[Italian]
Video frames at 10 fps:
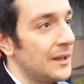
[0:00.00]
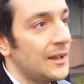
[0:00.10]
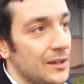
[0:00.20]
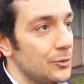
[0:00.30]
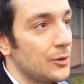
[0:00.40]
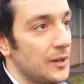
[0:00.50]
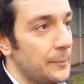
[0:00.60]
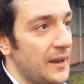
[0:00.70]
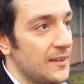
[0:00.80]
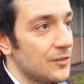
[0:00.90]
a ridurre il
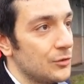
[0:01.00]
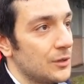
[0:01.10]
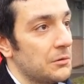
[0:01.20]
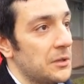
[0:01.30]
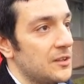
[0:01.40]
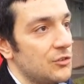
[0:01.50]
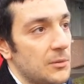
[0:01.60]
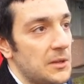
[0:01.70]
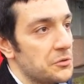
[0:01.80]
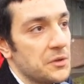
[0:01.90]
prezzo, che è un
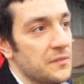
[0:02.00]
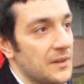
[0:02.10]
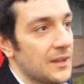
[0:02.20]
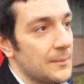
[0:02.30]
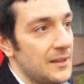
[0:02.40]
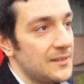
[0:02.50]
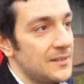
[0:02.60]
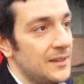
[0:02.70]
atteggiamento che francamente